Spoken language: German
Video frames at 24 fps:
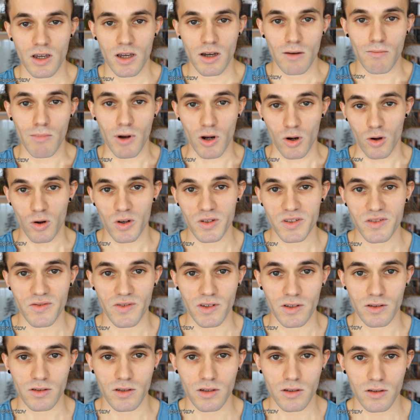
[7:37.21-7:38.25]
Balance
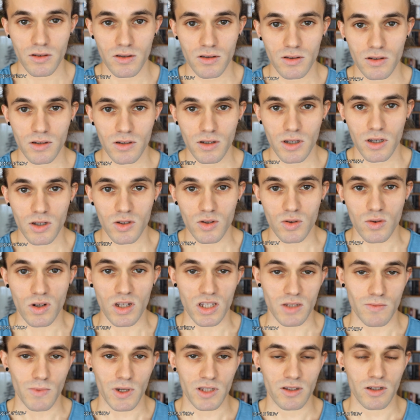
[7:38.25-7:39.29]
findet,
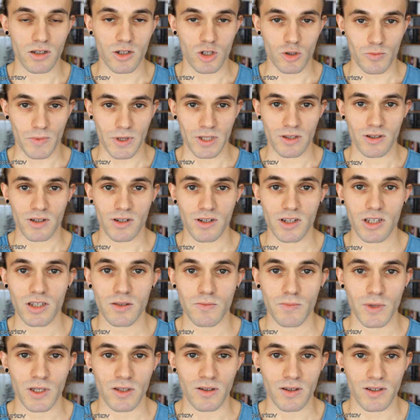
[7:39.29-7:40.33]
sodass man dann später
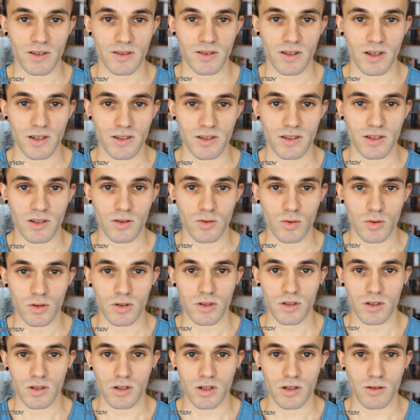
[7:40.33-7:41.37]
nicht mehr das Ganze
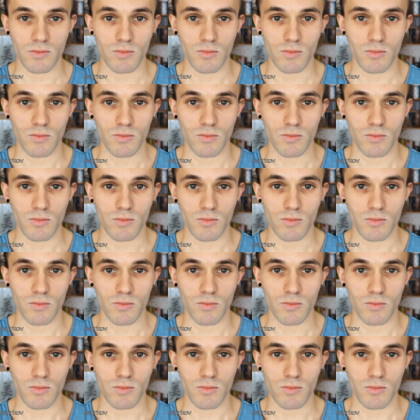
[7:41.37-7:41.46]
durch äh,